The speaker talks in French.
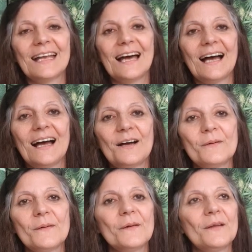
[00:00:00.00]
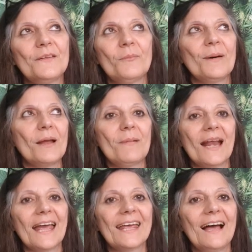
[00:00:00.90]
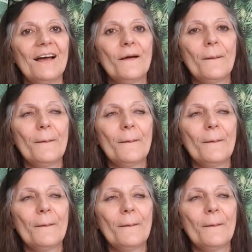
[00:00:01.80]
La... Non, pas la balaka.